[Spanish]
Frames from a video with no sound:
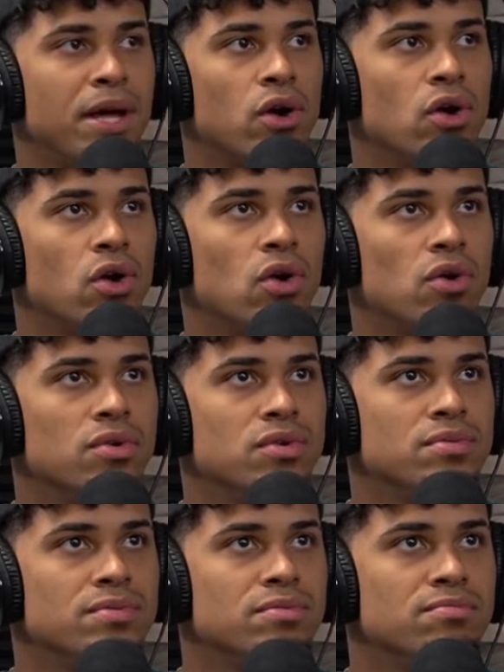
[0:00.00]

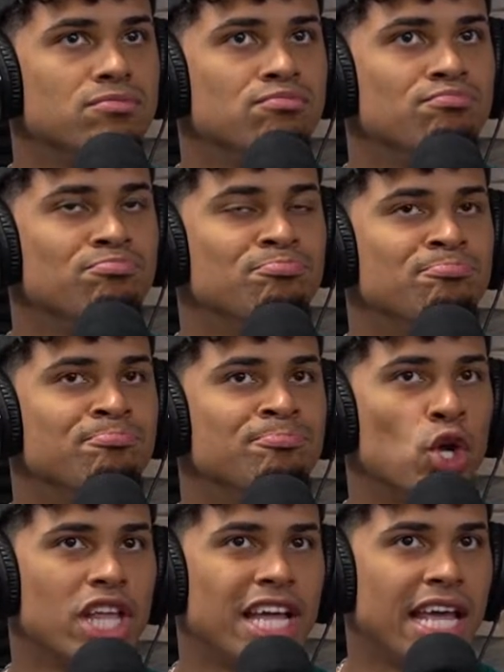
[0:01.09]
pero mm,
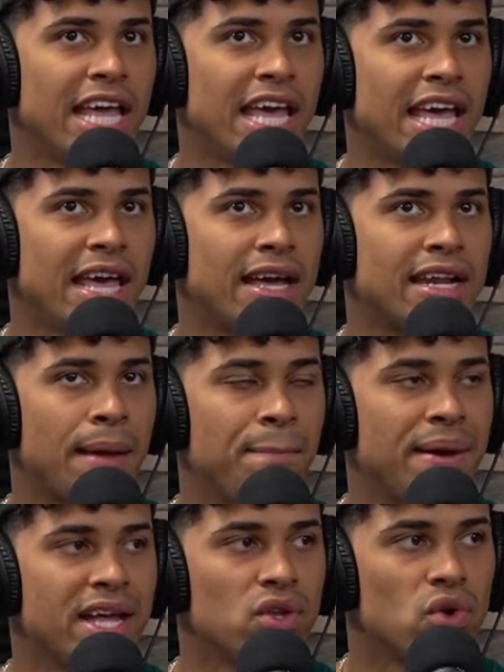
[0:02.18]
no tiene
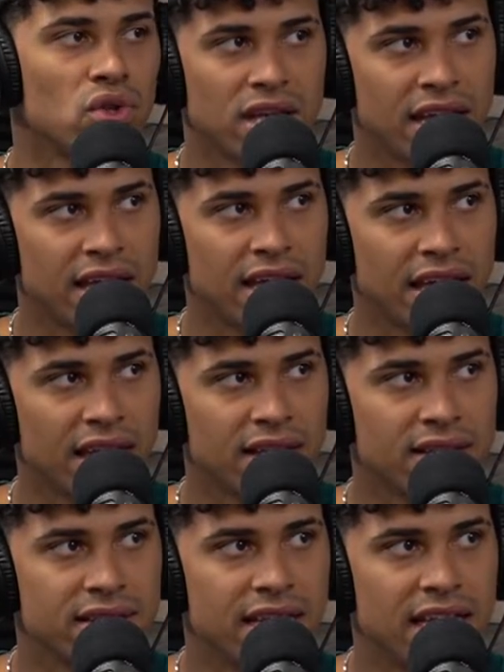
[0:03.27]
respeto, no
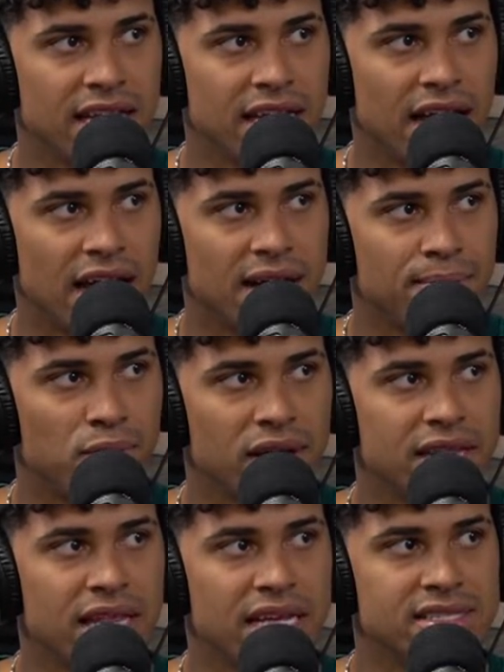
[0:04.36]
tiene dignidad
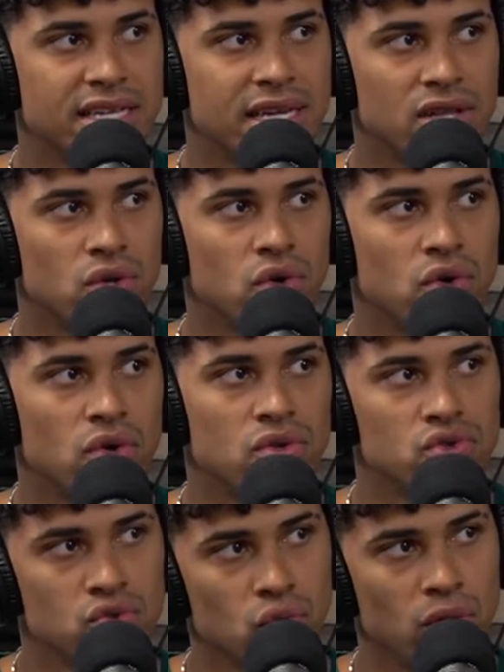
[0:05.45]
porque está enseñando
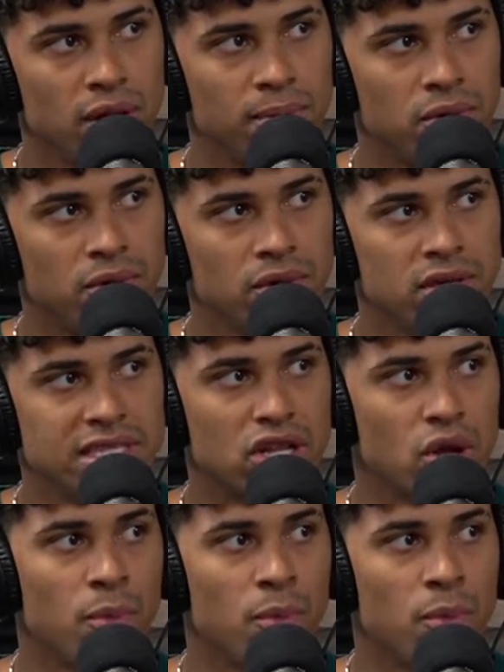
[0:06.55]
su cuerpo. Ya